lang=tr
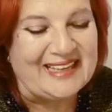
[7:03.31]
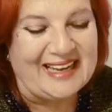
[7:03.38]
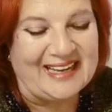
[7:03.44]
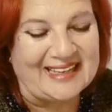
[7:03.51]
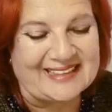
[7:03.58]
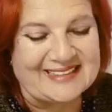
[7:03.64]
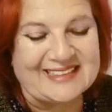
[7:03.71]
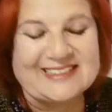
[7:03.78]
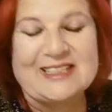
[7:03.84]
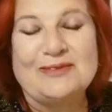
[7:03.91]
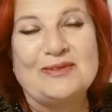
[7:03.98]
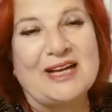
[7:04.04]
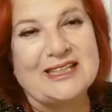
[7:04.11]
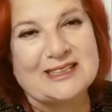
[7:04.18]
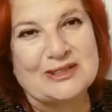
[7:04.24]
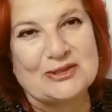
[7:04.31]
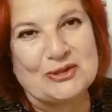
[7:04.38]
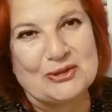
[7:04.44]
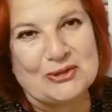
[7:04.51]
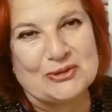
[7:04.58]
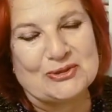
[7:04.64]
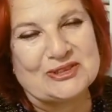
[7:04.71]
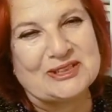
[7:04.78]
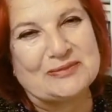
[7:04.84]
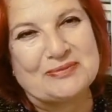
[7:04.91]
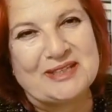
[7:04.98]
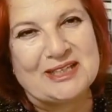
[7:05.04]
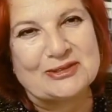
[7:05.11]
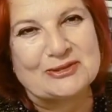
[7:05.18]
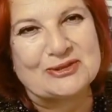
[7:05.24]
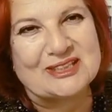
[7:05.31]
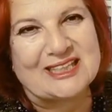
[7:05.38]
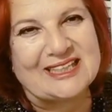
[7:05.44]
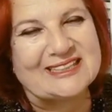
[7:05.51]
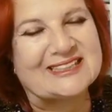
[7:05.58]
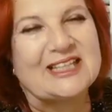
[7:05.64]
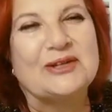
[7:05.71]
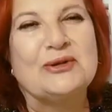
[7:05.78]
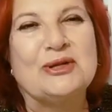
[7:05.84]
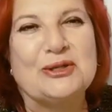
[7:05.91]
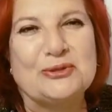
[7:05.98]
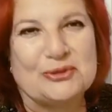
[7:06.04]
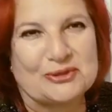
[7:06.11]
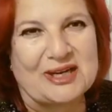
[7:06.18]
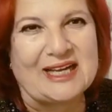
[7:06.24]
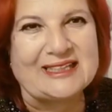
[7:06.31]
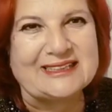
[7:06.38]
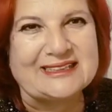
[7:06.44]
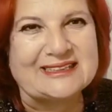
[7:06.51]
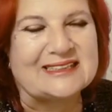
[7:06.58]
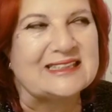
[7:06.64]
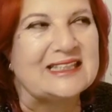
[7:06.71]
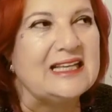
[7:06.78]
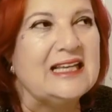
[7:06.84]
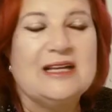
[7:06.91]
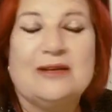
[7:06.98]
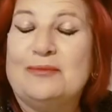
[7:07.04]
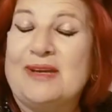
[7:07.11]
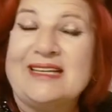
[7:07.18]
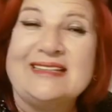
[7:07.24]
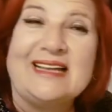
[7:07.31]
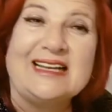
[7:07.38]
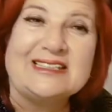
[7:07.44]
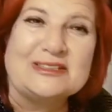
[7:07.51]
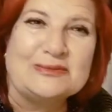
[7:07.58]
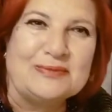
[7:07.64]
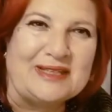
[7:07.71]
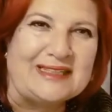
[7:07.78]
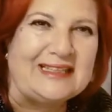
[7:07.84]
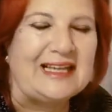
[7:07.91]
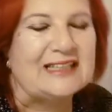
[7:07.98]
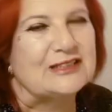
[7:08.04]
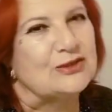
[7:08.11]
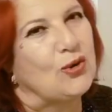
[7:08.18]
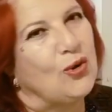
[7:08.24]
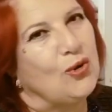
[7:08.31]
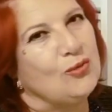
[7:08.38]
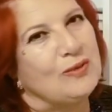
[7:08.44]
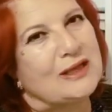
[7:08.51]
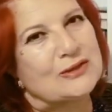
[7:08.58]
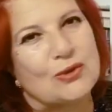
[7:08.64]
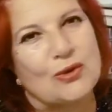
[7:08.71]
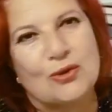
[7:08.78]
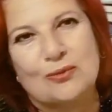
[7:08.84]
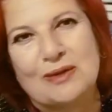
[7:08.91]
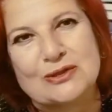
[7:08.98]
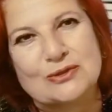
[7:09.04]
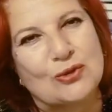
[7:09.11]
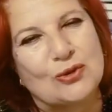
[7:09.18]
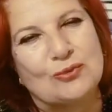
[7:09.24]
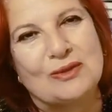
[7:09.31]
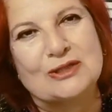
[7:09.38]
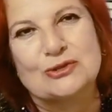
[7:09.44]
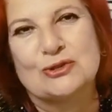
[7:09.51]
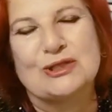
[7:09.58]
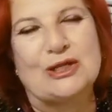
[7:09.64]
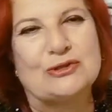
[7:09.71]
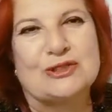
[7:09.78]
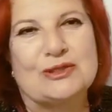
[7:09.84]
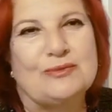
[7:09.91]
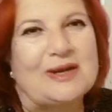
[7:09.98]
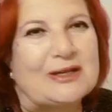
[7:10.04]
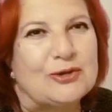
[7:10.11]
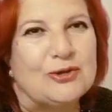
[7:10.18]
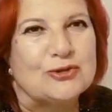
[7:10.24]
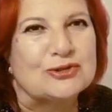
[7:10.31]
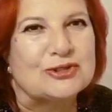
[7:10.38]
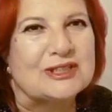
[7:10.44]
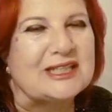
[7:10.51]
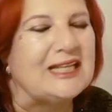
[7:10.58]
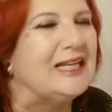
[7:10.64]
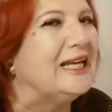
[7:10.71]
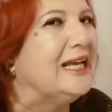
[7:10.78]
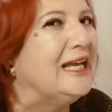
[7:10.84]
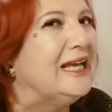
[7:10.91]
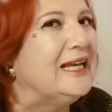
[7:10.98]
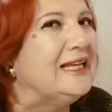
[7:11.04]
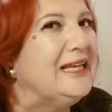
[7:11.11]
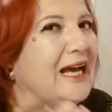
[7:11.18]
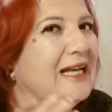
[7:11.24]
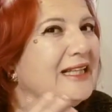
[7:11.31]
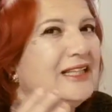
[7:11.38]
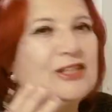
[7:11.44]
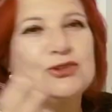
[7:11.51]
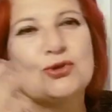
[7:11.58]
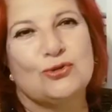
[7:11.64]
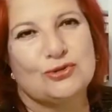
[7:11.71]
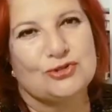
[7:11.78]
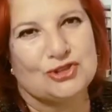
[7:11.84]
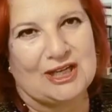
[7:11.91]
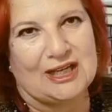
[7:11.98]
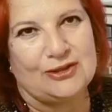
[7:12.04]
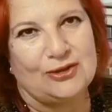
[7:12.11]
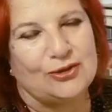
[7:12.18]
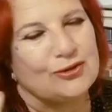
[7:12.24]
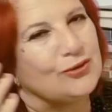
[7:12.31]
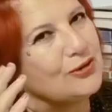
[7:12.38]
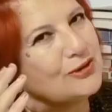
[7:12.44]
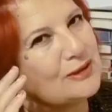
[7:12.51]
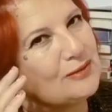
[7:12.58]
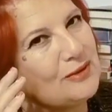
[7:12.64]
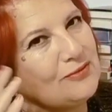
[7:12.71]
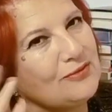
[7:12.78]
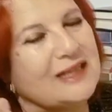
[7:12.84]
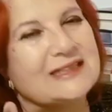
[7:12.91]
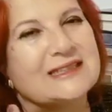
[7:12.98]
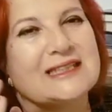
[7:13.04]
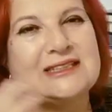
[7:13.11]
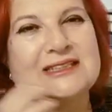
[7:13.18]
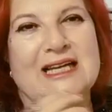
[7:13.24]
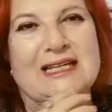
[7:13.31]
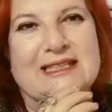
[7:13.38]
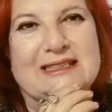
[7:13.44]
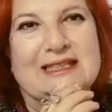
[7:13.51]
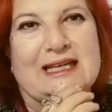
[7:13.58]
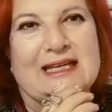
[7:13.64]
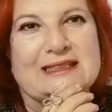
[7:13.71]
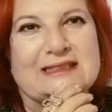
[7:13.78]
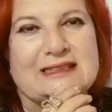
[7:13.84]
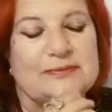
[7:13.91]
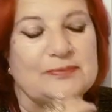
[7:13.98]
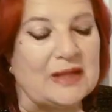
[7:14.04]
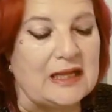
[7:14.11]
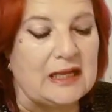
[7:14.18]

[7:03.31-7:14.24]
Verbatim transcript: Arkadaşlar bazen öyle olur işte platonik aşklar öyle yorar insanı. Beklersin beklersin olmaz olmaz olmaz. Ondan sonra bakıyorsun ki yani hiç olacağı yok. O zaman vazgeçer gidersin.